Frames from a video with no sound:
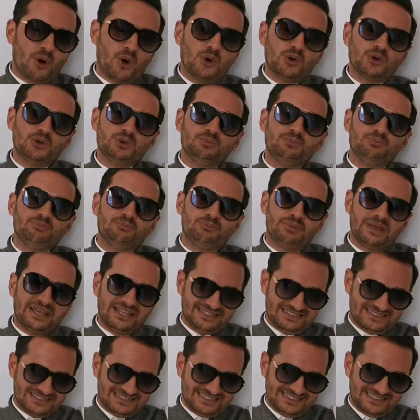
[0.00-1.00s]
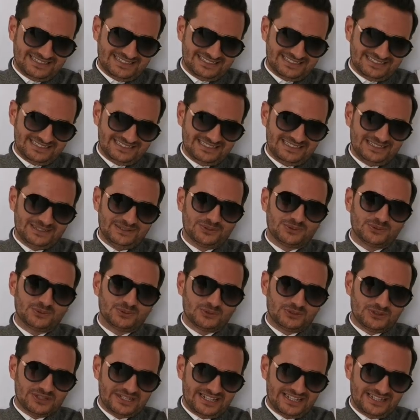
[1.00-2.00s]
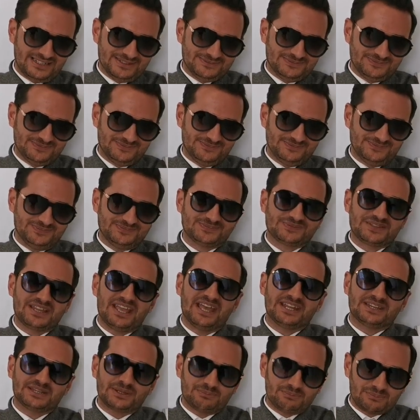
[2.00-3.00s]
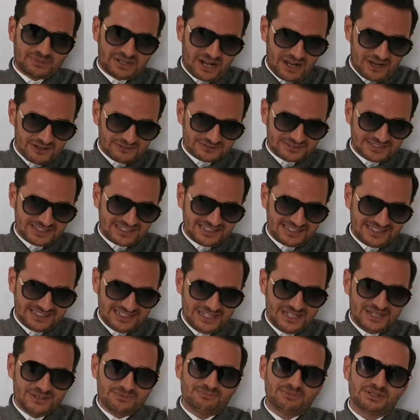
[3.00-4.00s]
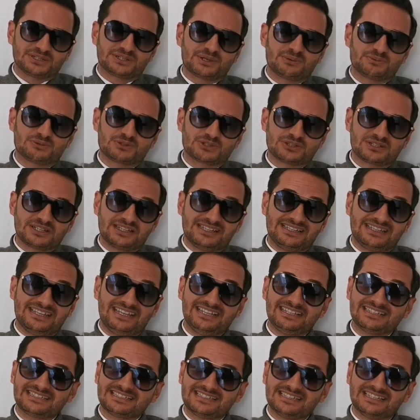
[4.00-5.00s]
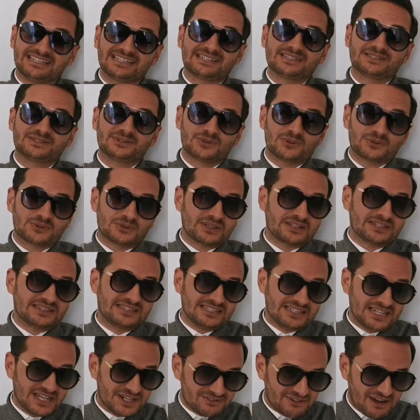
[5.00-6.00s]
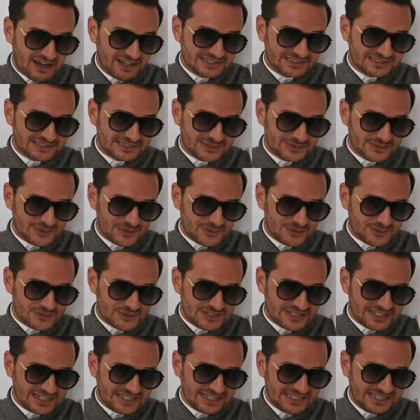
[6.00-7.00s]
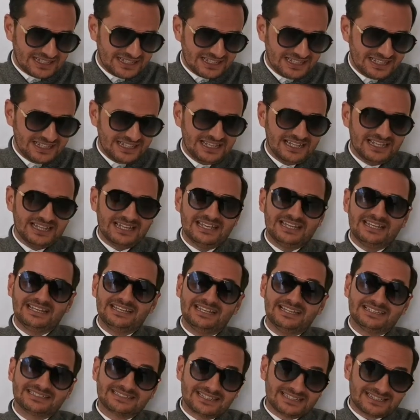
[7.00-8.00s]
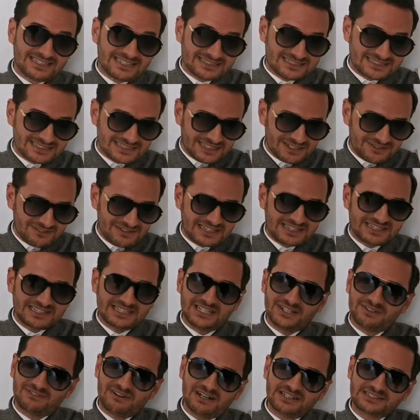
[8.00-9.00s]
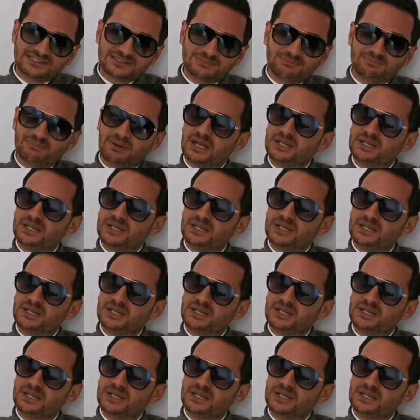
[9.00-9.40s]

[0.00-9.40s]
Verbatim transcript: пой песни внутри. Это правда. Потому что если кто-то для вас, друзья, если этот человек для вас,